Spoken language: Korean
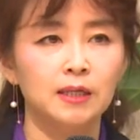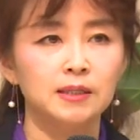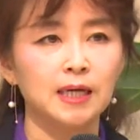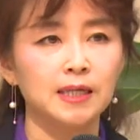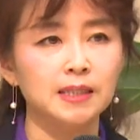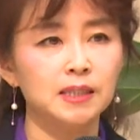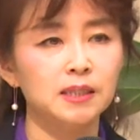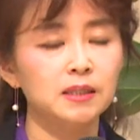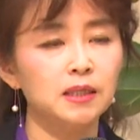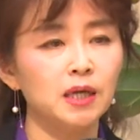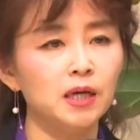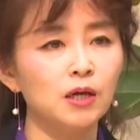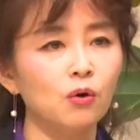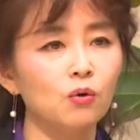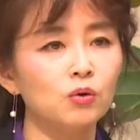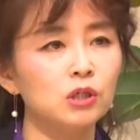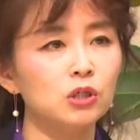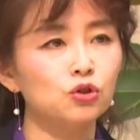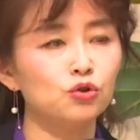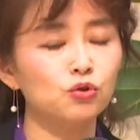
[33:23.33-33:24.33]
자신들의
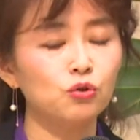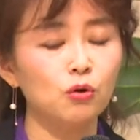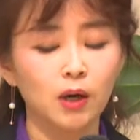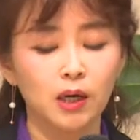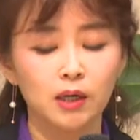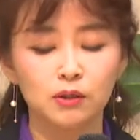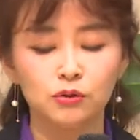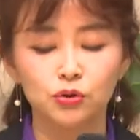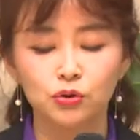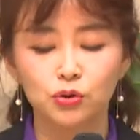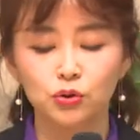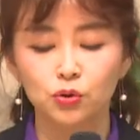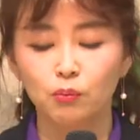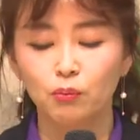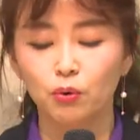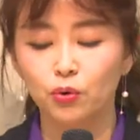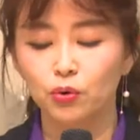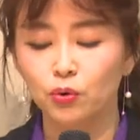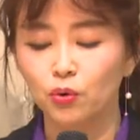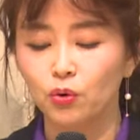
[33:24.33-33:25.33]
영혼이 죽어가는 줄도
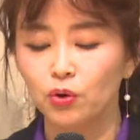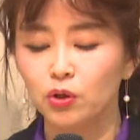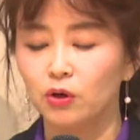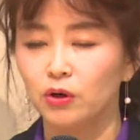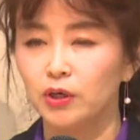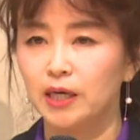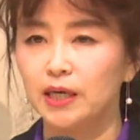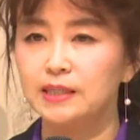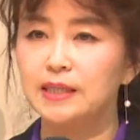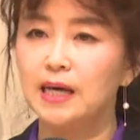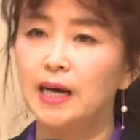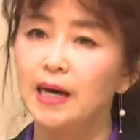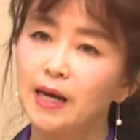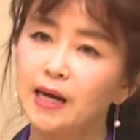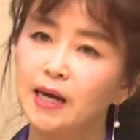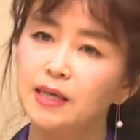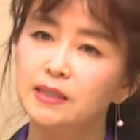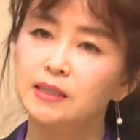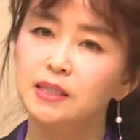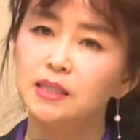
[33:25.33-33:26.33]
모르고 그렇게
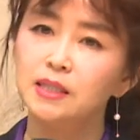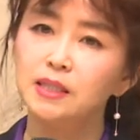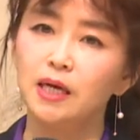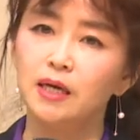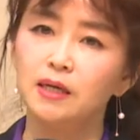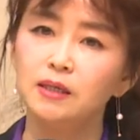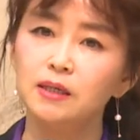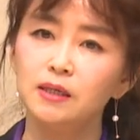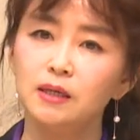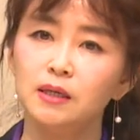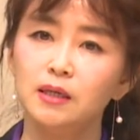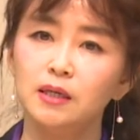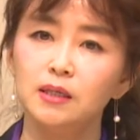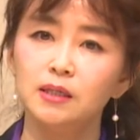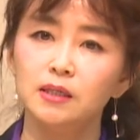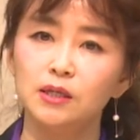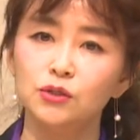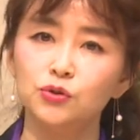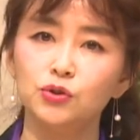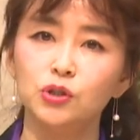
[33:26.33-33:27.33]
살아가는
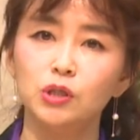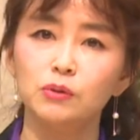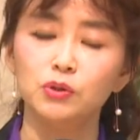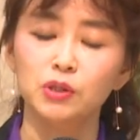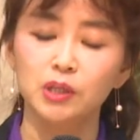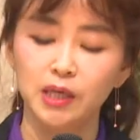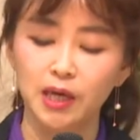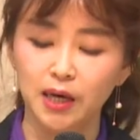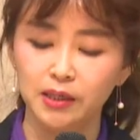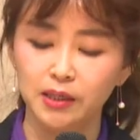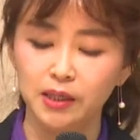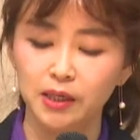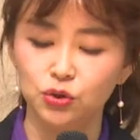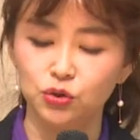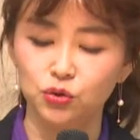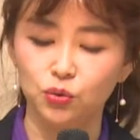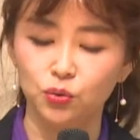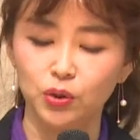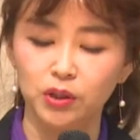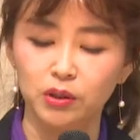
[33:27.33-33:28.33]
시대를 예수님은 이야기해
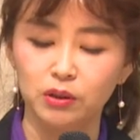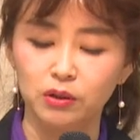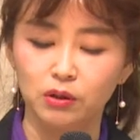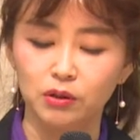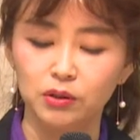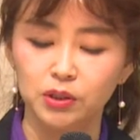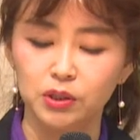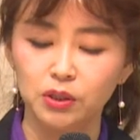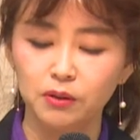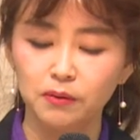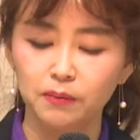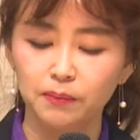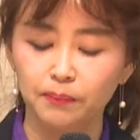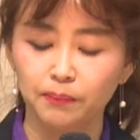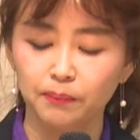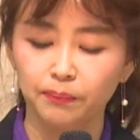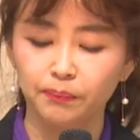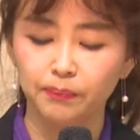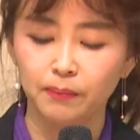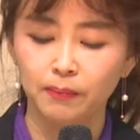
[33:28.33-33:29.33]
주고 있는 거죠.
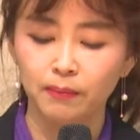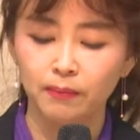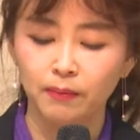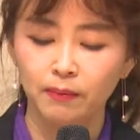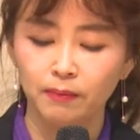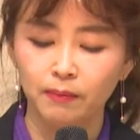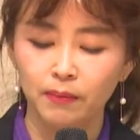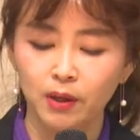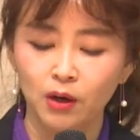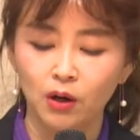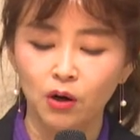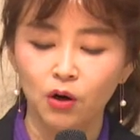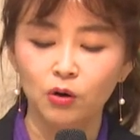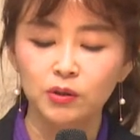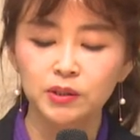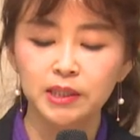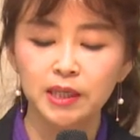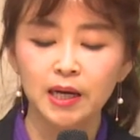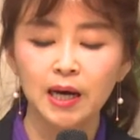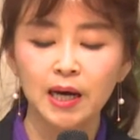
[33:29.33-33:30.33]

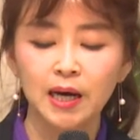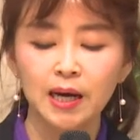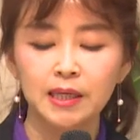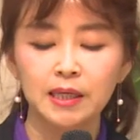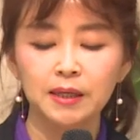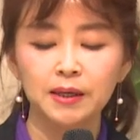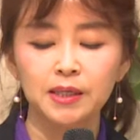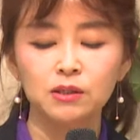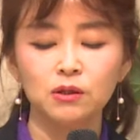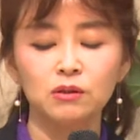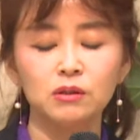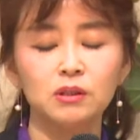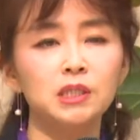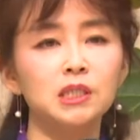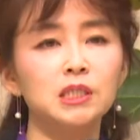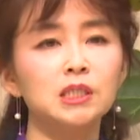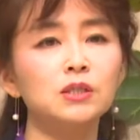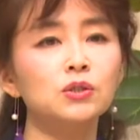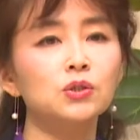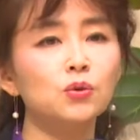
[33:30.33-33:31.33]
언제나 하나님께서는
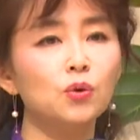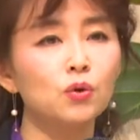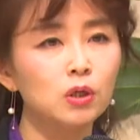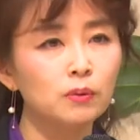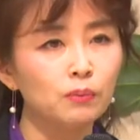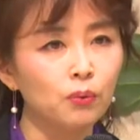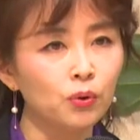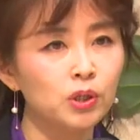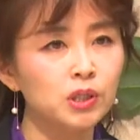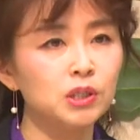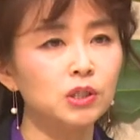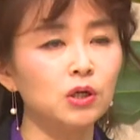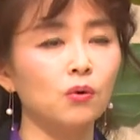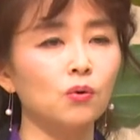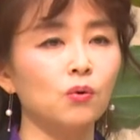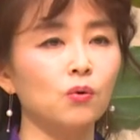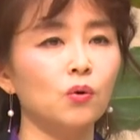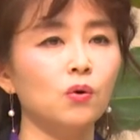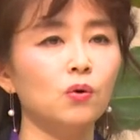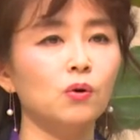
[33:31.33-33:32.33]
징조를
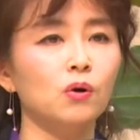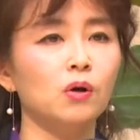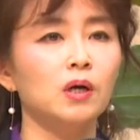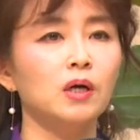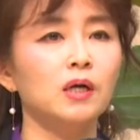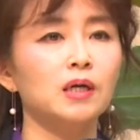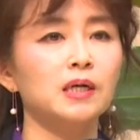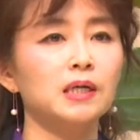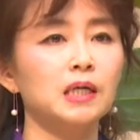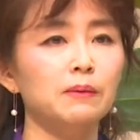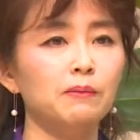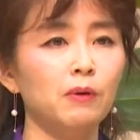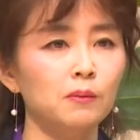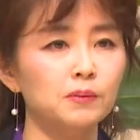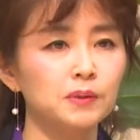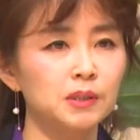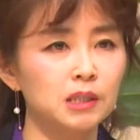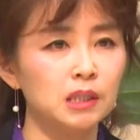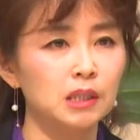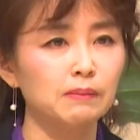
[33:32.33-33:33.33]
보이셨고
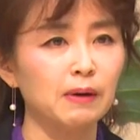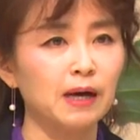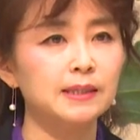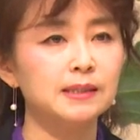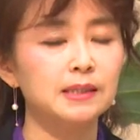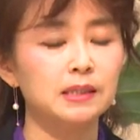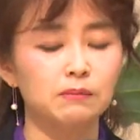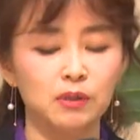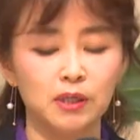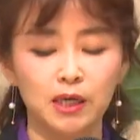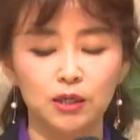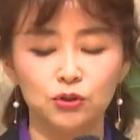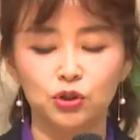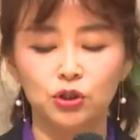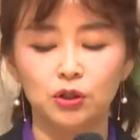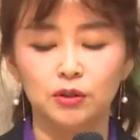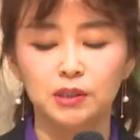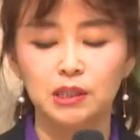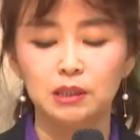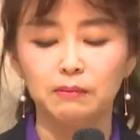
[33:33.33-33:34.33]
끊임없이 말씀을 해
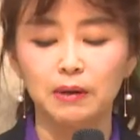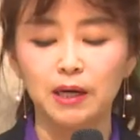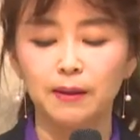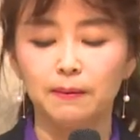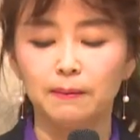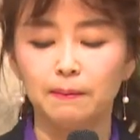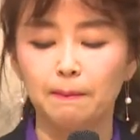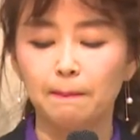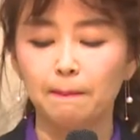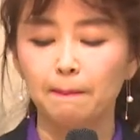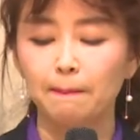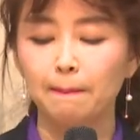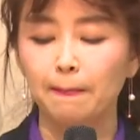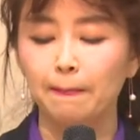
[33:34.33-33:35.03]
주셨지만